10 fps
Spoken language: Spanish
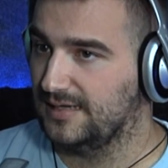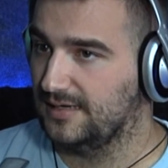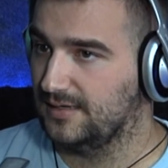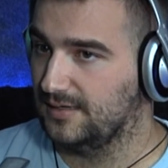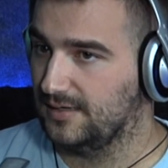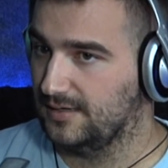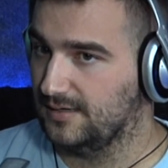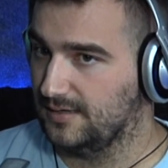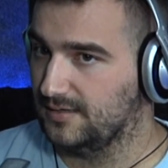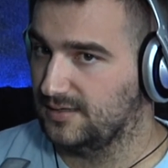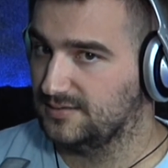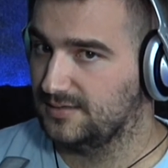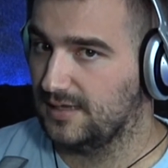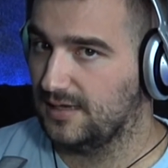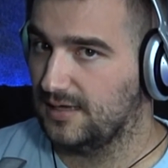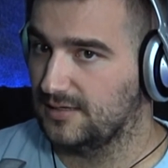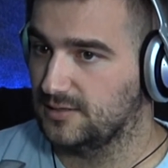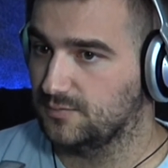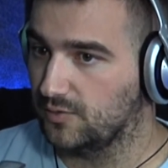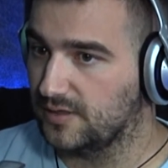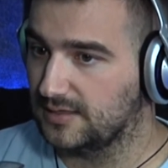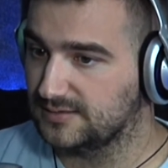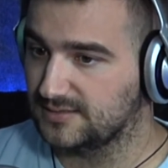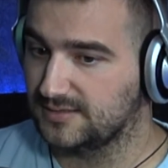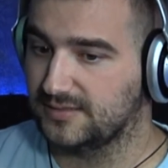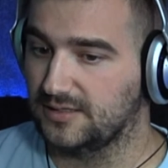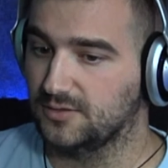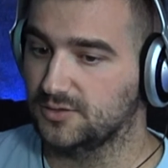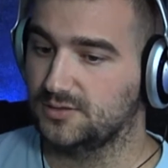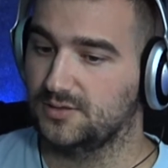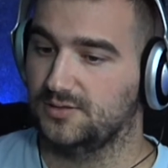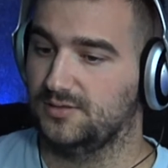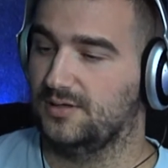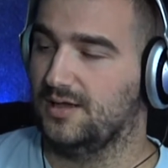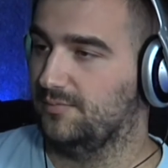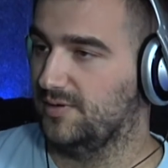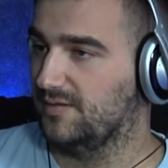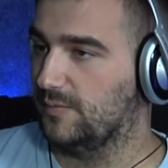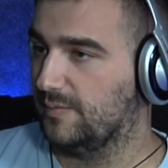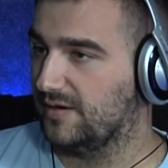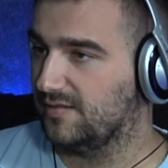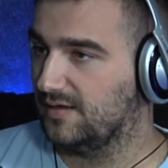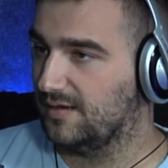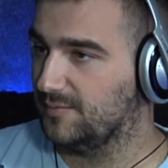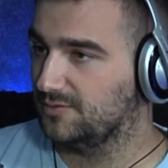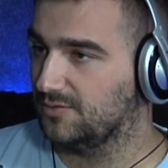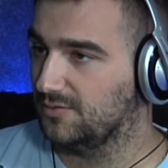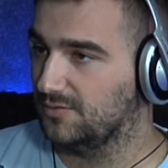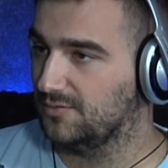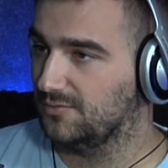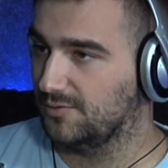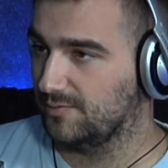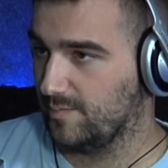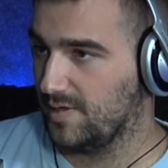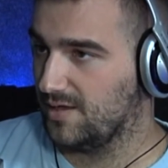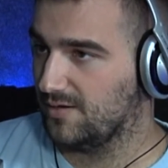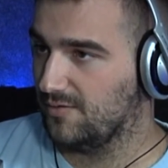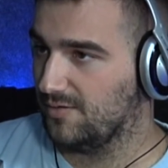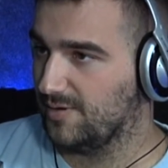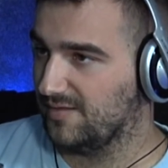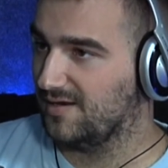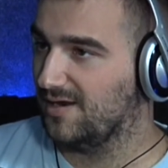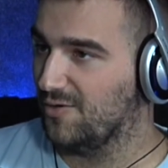en, en, en, esta, en la James Bond del 62, al principio aparece la Metro Goldwyn Mayer, ¿no? Aparece el